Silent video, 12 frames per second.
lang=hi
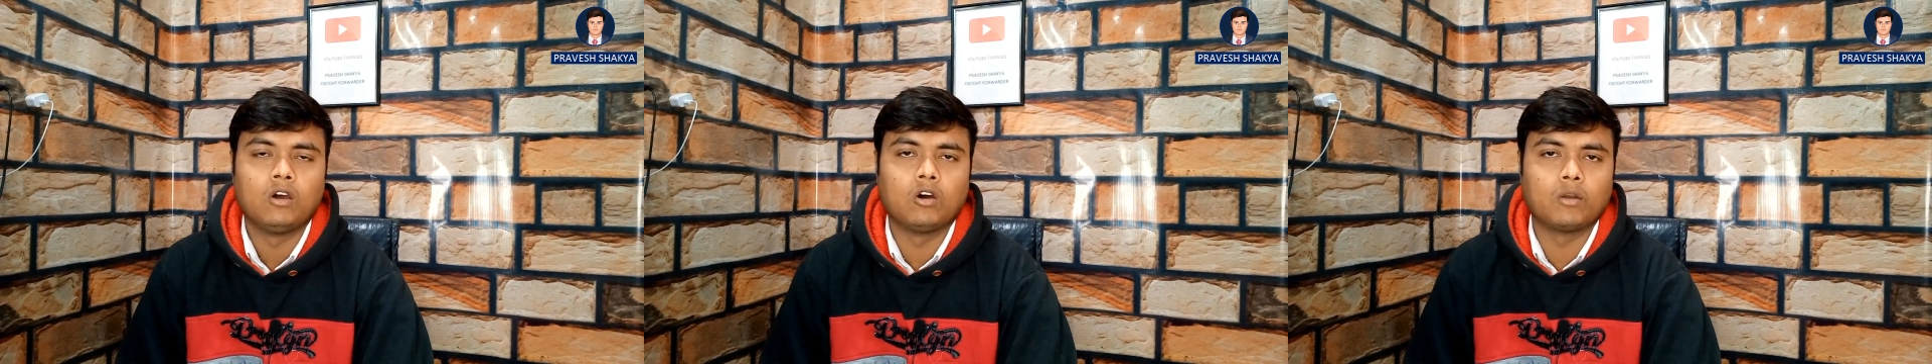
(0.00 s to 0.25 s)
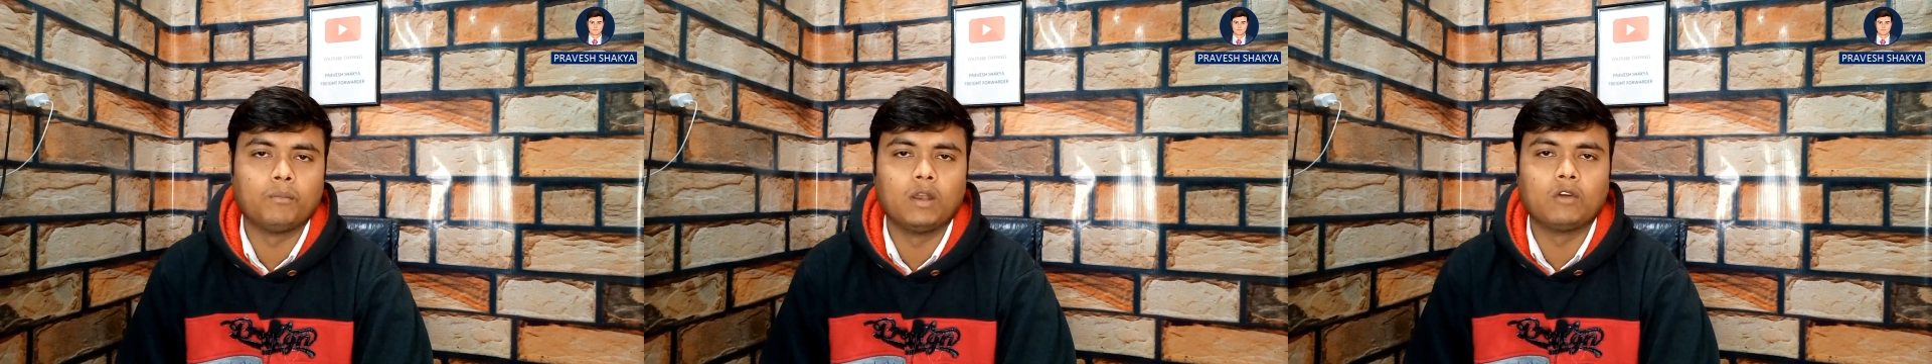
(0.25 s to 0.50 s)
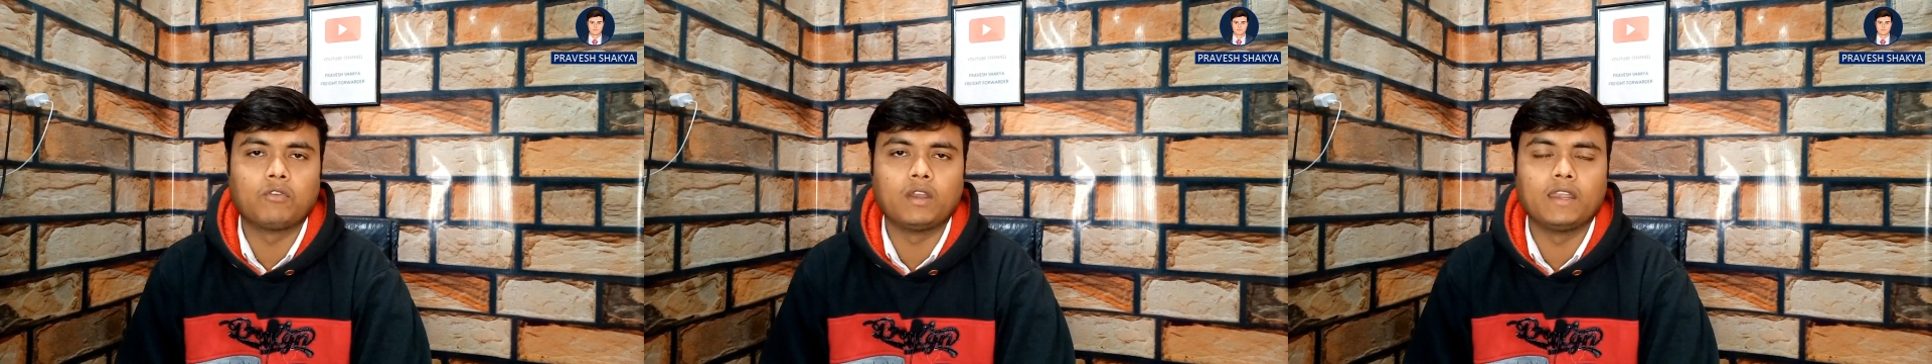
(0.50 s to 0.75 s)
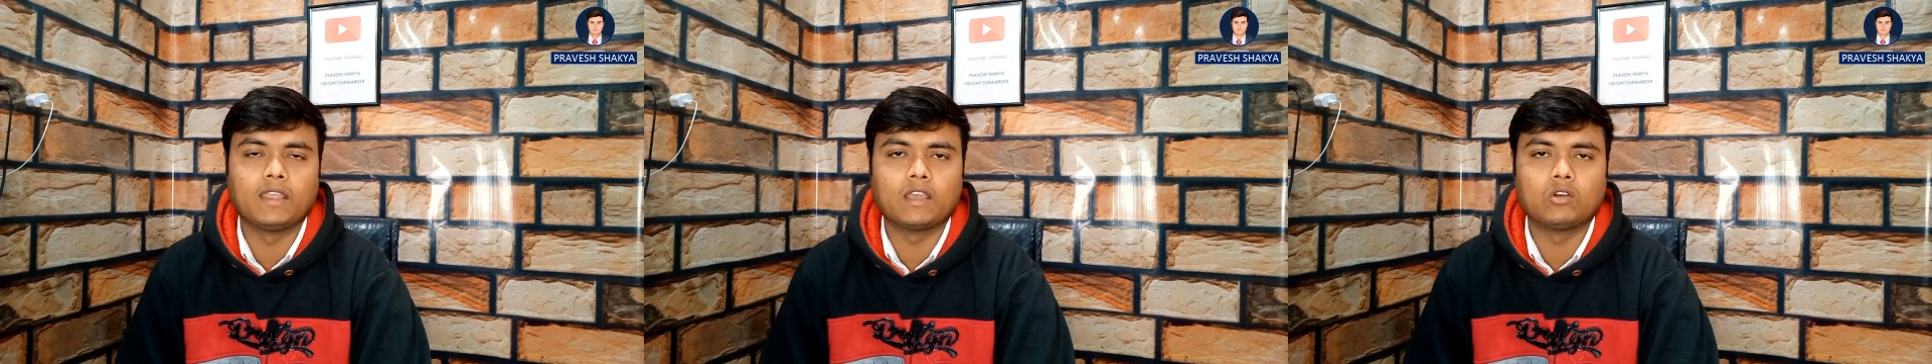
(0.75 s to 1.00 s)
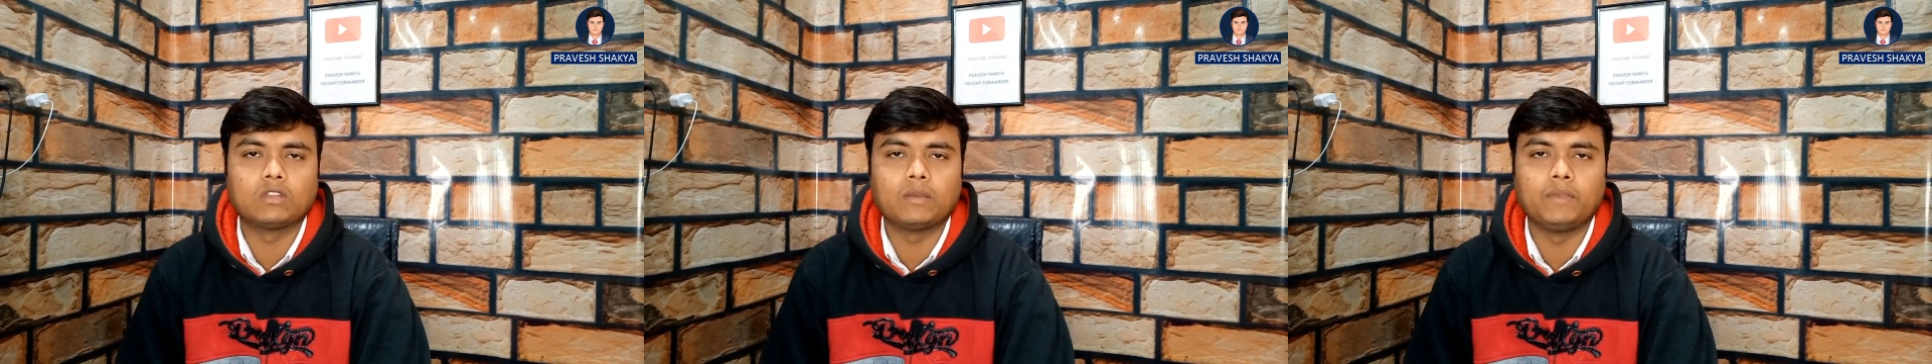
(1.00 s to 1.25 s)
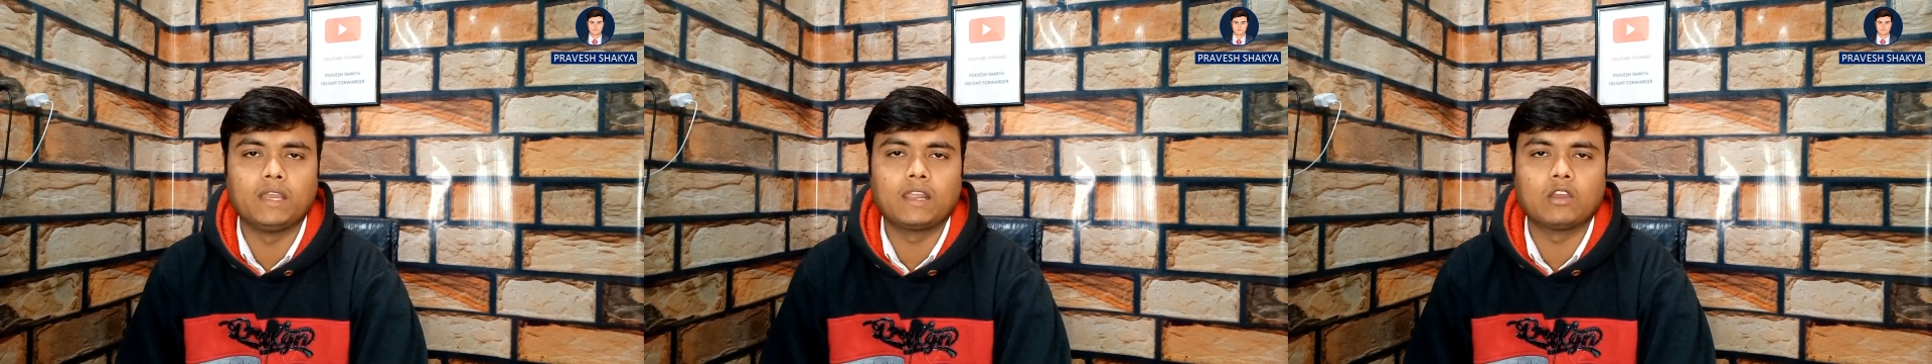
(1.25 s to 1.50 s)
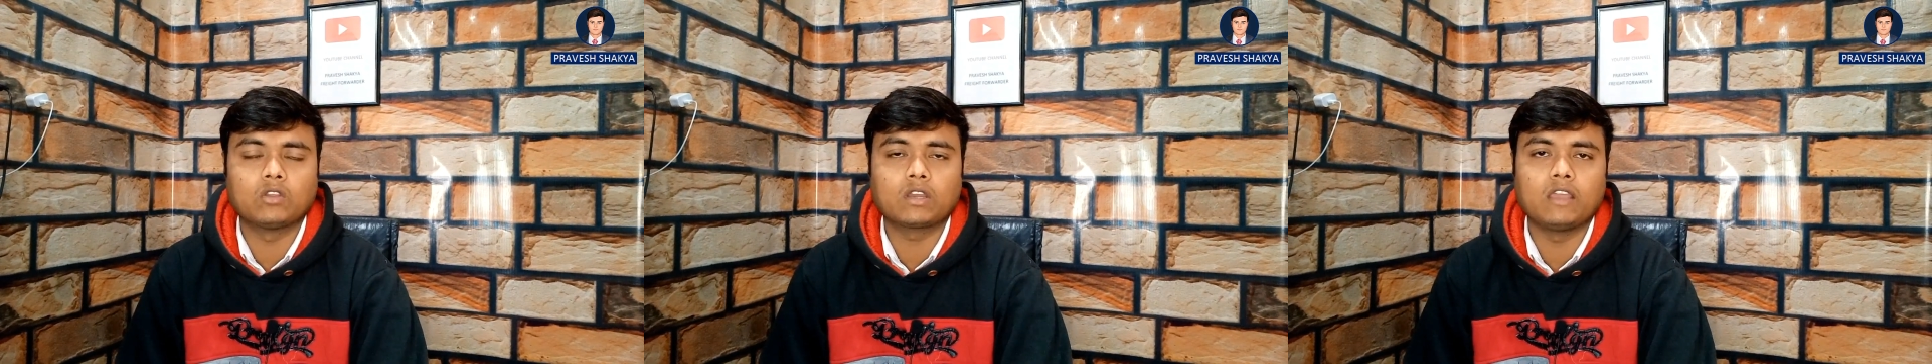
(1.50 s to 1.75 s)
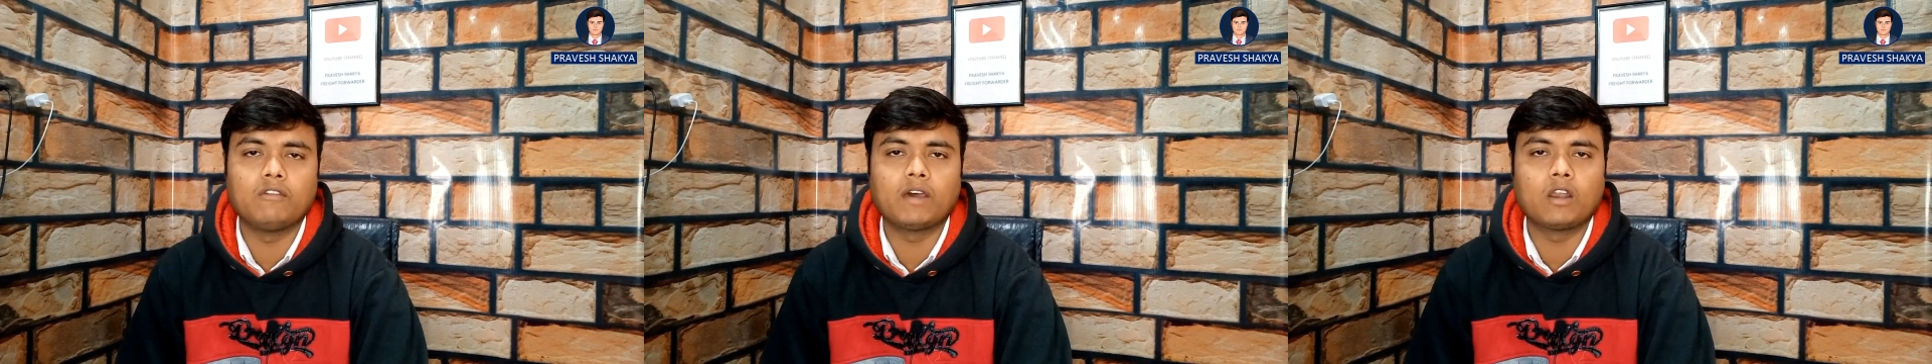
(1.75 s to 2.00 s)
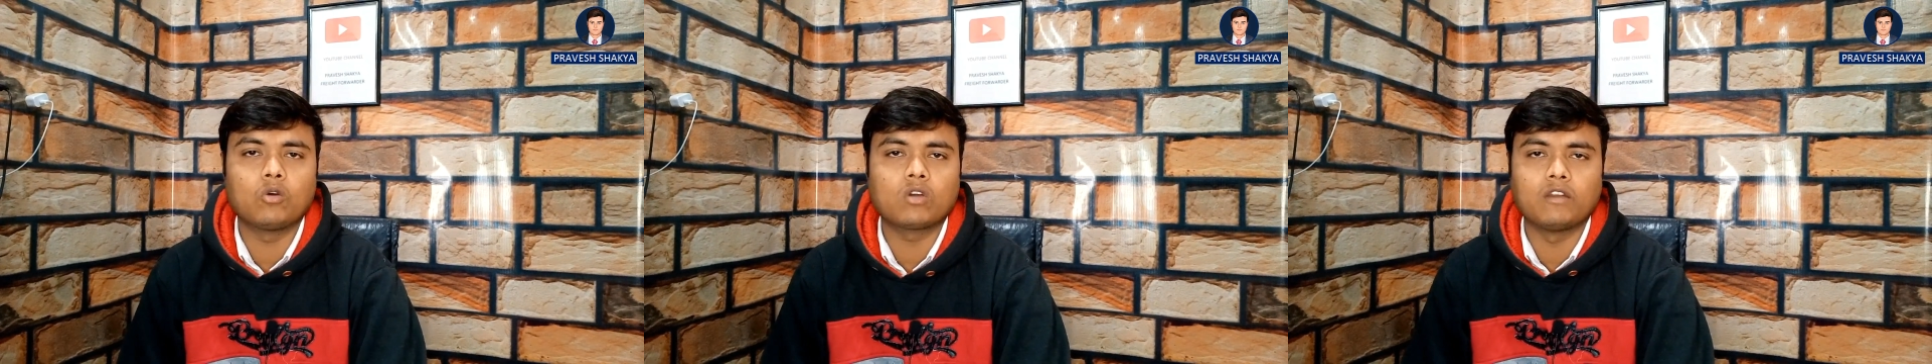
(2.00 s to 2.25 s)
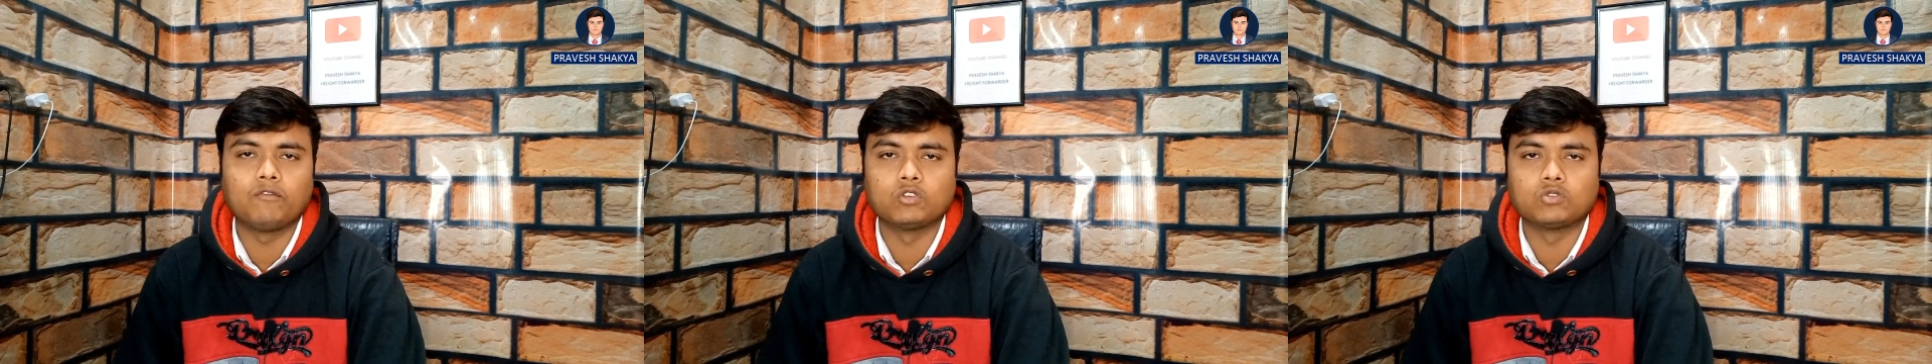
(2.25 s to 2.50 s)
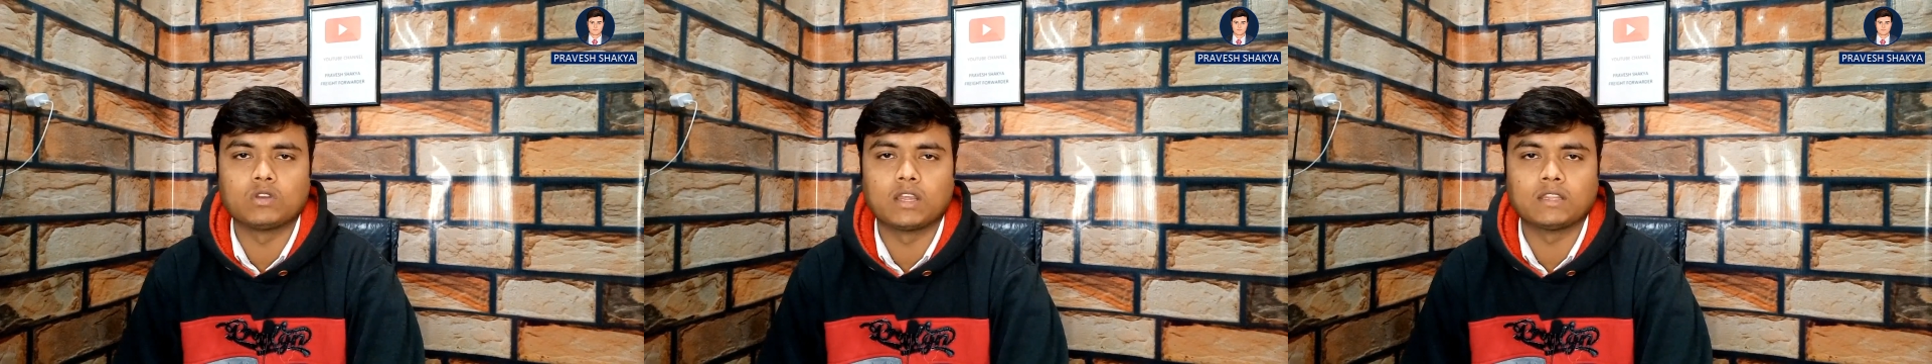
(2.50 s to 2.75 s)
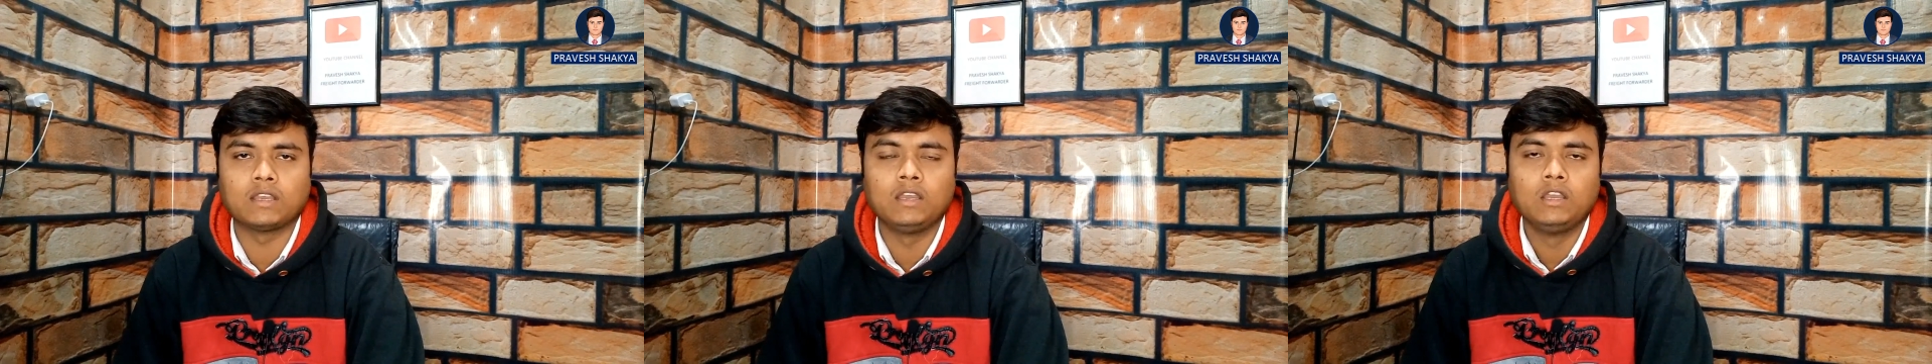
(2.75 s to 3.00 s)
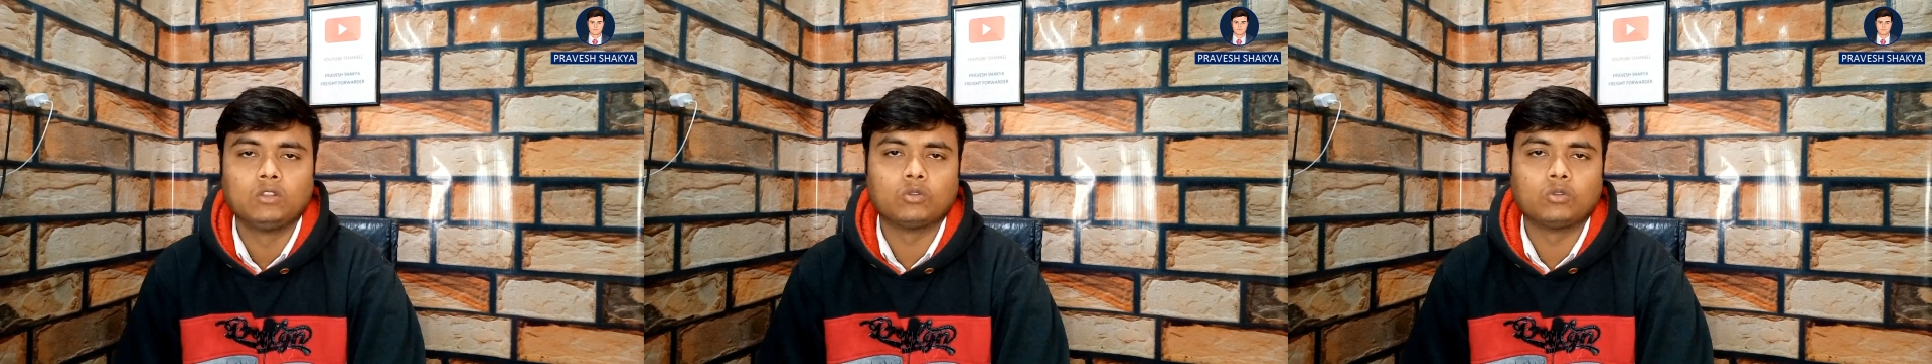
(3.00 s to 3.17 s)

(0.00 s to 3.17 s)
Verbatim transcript: और बिल ऑफ लेडिंग क्या होता है बी क्या होता है कई बार लोग कन्फ्यूज़ हो जाते हैं